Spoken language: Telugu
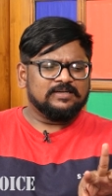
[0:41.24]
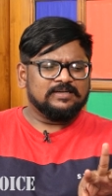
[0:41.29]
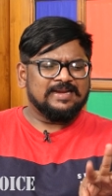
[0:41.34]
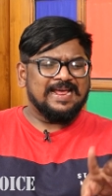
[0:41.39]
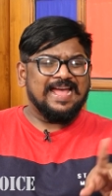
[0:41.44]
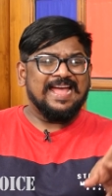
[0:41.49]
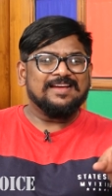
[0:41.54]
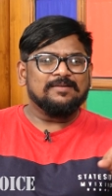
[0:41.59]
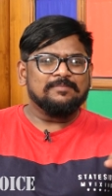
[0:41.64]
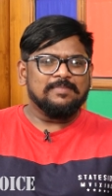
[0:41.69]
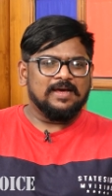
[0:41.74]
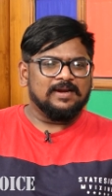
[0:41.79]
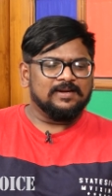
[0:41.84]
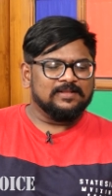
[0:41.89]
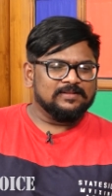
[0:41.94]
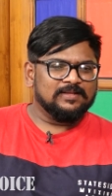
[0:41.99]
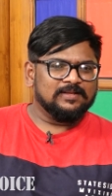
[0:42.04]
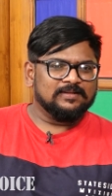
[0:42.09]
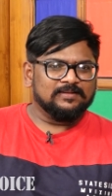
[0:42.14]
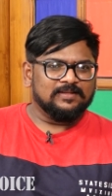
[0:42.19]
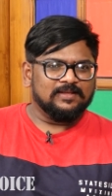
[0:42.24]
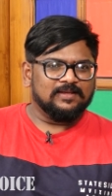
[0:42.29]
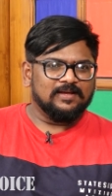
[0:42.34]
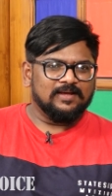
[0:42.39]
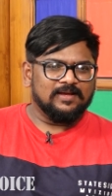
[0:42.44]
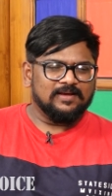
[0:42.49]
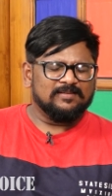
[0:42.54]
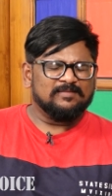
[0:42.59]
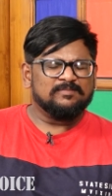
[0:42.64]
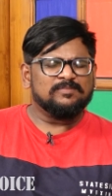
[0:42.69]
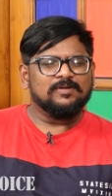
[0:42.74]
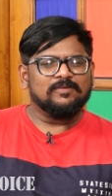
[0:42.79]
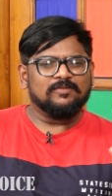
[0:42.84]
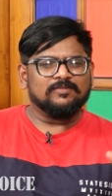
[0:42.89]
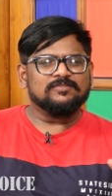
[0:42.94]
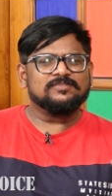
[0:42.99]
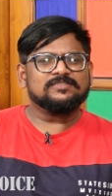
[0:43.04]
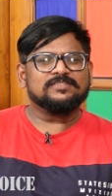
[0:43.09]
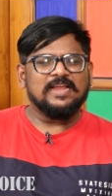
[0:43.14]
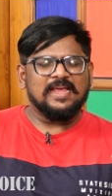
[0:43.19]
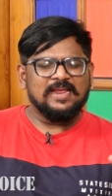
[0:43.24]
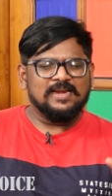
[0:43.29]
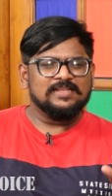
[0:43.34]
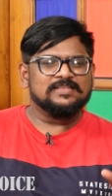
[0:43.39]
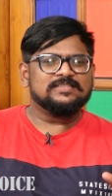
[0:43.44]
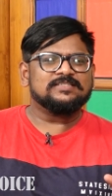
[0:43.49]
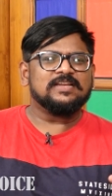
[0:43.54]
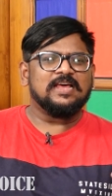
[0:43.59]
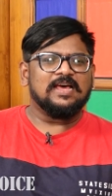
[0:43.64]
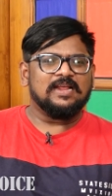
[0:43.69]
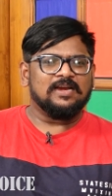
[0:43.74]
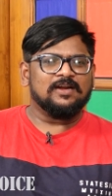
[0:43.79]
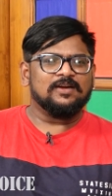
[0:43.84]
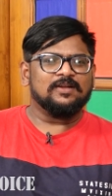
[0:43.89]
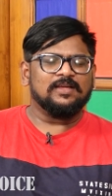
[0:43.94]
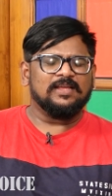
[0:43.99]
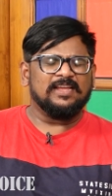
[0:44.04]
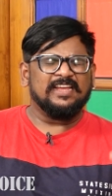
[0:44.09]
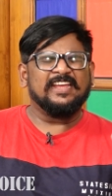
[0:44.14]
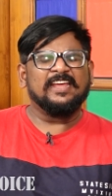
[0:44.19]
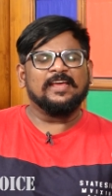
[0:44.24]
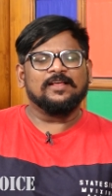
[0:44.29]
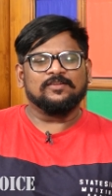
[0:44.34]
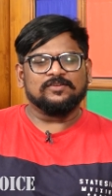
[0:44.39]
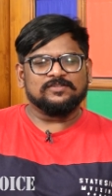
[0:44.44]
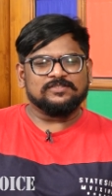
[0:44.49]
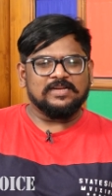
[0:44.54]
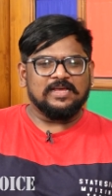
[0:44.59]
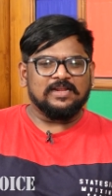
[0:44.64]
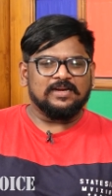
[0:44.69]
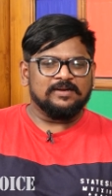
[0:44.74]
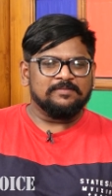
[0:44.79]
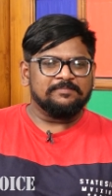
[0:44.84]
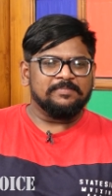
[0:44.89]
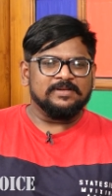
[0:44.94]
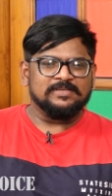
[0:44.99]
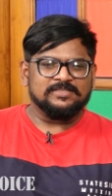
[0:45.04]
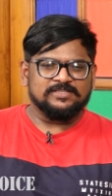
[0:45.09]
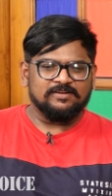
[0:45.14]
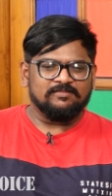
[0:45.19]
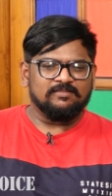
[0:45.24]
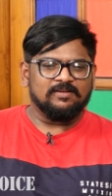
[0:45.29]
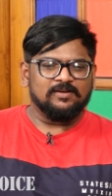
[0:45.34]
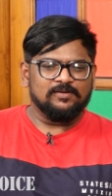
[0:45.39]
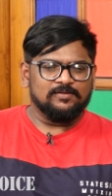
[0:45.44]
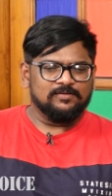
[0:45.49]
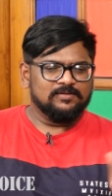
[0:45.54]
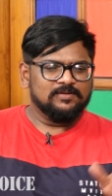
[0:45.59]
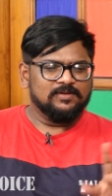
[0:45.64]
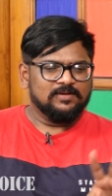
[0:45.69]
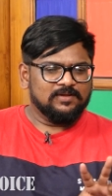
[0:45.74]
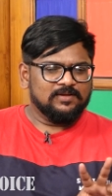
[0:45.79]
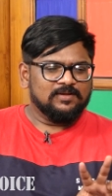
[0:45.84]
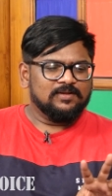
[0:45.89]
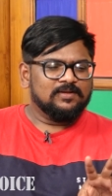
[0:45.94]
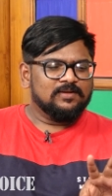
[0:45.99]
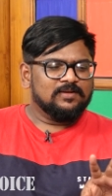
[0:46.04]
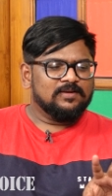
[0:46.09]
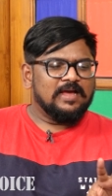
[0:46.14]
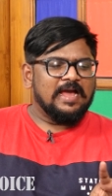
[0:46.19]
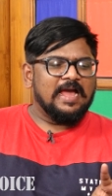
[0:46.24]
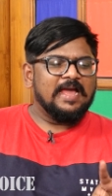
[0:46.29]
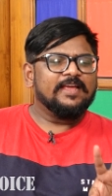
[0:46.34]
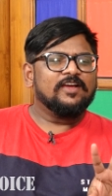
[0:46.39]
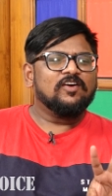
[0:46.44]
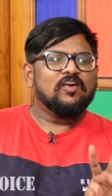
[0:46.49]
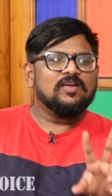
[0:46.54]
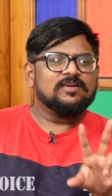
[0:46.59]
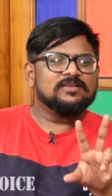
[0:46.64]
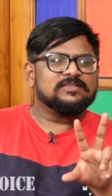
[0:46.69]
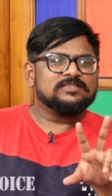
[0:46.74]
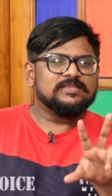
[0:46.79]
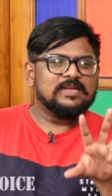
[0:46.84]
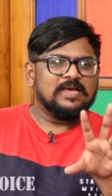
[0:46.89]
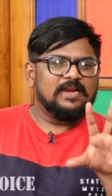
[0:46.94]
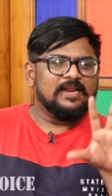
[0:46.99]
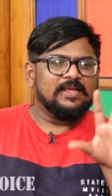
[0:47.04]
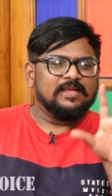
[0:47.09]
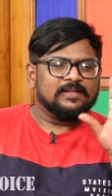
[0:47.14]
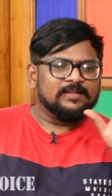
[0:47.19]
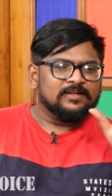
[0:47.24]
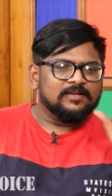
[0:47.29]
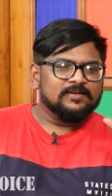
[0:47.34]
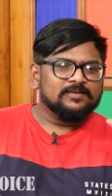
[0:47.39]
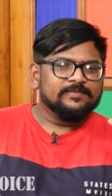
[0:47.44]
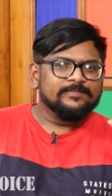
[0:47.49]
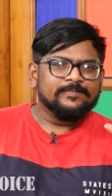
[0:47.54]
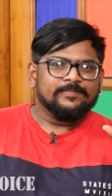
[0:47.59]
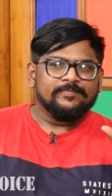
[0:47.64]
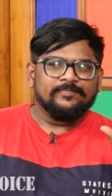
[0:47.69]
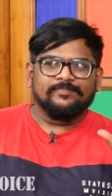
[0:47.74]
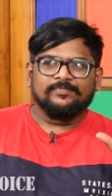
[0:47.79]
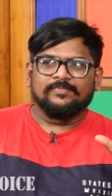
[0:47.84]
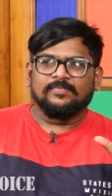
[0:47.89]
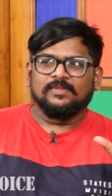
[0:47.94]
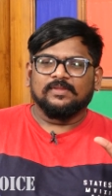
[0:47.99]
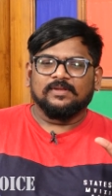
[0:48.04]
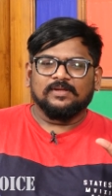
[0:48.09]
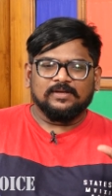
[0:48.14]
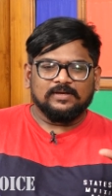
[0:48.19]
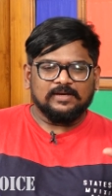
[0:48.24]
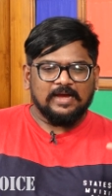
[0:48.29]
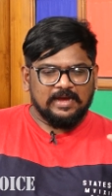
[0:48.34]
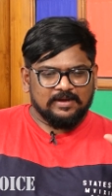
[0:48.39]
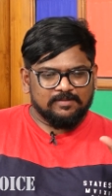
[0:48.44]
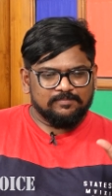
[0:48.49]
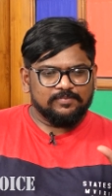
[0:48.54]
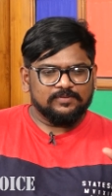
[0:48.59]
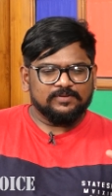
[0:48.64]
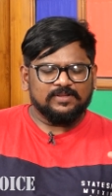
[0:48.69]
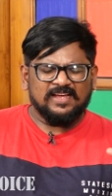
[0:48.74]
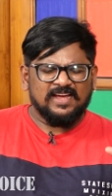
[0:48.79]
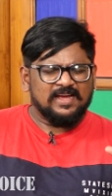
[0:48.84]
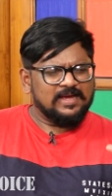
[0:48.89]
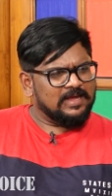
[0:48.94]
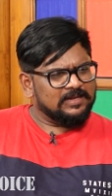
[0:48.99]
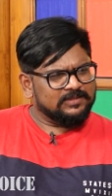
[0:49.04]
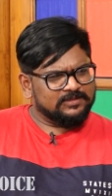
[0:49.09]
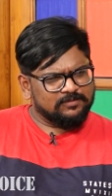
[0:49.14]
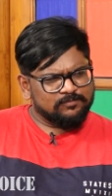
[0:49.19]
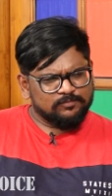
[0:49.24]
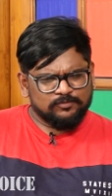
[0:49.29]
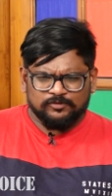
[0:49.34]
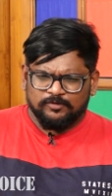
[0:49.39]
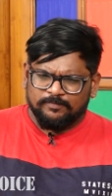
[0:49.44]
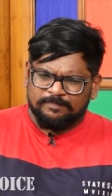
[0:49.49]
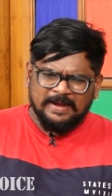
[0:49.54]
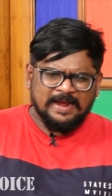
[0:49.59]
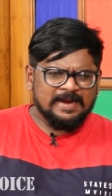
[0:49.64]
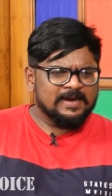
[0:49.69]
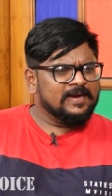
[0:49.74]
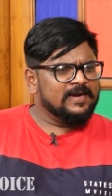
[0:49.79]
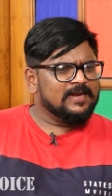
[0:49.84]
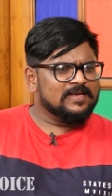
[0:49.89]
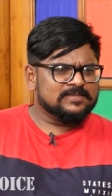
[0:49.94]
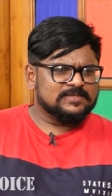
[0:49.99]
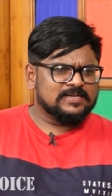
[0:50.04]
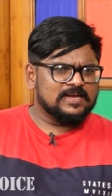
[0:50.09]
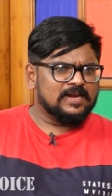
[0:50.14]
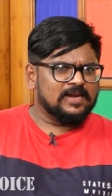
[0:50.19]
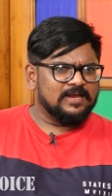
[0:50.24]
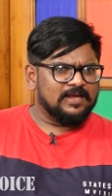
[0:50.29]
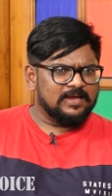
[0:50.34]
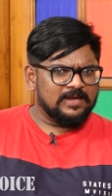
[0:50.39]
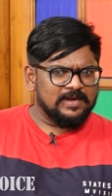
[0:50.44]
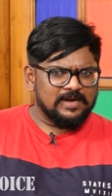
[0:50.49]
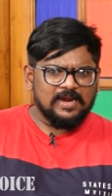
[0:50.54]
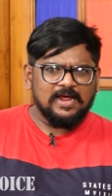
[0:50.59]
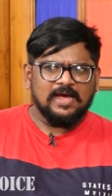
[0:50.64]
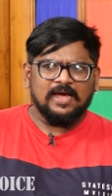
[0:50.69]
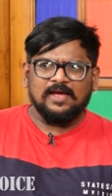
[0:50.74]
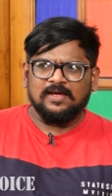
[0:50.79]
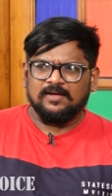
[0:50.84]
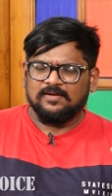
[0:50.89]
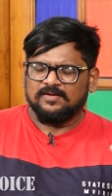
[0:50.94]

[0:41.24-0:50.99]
ట్యాగ్ మారింది అంతే ఇప్పటివరకు స్టైలిష్ స్టార్ అని ఇంకేదో స్టార్ అని పిలిచేవాళ్ళు ఐకాన్ స్టార్ అయ్యింది కాకపోతే అంతకుముందు పాన్ ఇండియా స్టారే ఎలా